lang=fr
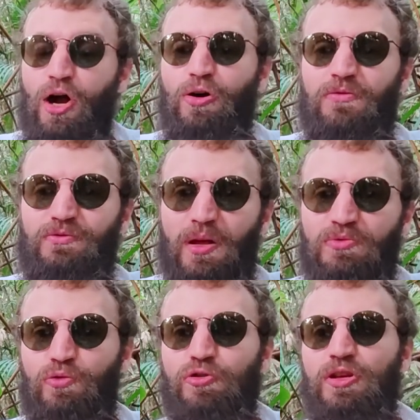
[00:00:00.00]
Alors, vous allez me
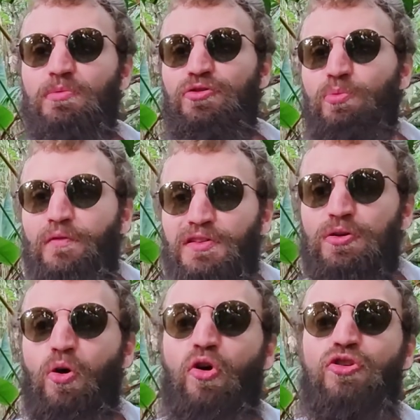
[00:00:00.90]
dire, oui, mais de mauvaise
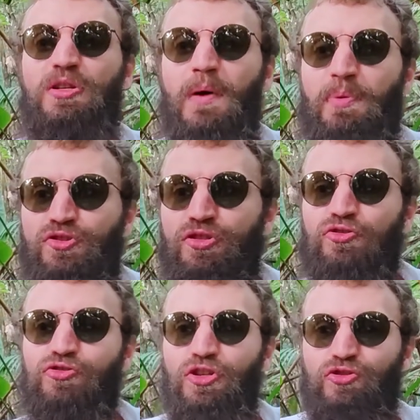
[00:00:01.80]
langue, c'est pas passé une
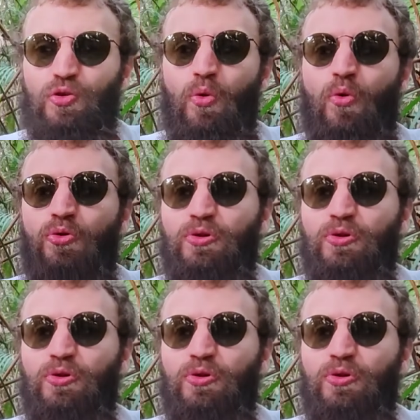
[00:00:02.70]
association,